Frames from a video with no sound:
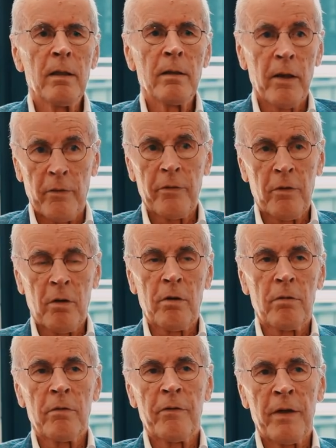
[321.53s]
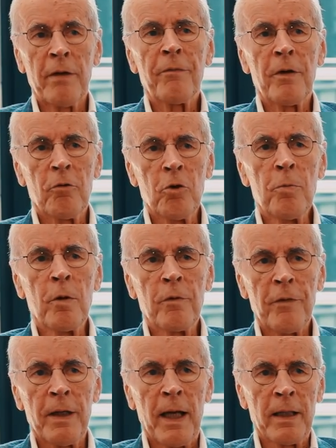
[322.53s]
dass es doch sehr viel Übung
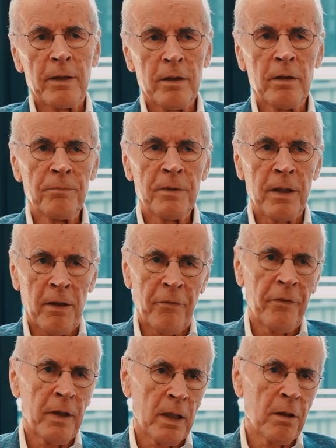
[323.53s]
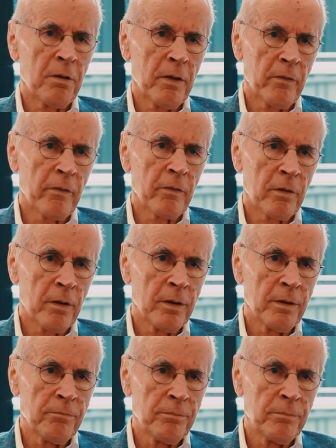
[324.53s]
verlangt, um treffsicher schießen zu können.